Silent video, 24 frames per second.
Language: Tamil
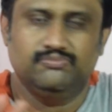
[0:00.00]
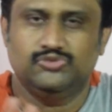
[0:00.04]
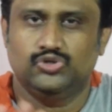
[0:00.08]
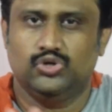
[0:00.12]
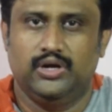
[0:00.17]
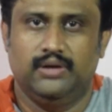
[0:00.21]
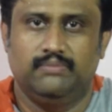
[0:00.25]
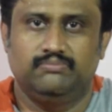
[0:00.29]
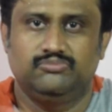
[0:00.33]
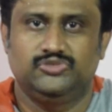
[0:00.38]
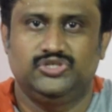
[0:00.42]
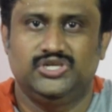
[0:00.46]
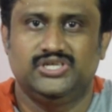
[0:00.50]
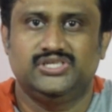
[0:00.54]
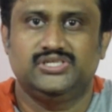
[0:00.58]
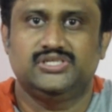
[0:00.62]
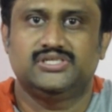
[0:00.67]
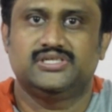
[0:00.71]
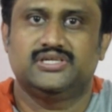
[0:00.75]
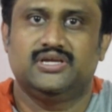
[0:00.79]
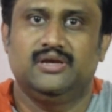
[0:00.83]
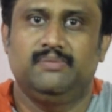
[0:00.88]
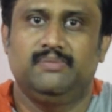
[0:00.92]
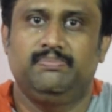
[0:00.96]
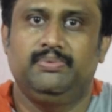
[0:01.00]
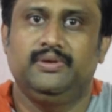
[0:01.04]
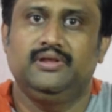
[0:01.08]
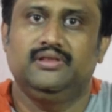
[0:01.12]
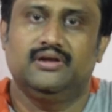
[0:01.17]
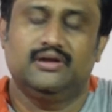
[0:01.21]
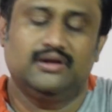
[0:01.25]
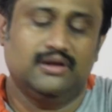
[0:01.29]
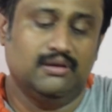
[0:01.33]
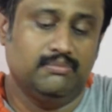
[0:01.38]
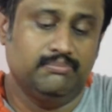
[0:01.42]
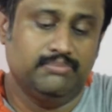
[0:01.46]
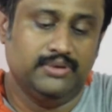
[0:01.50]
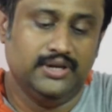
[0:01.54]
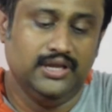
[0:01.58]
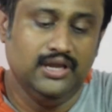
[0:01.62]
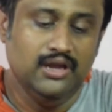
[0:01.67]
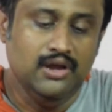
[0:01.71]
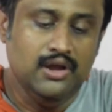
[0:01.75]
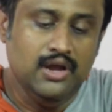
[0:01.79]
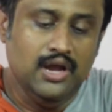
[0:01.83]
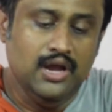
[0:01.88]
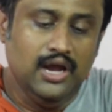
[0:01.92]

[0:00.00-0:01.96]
ஸோ ஐ எம் ஜஸ்ட் ஸ்கிப்பிங் தட் கம்பெனி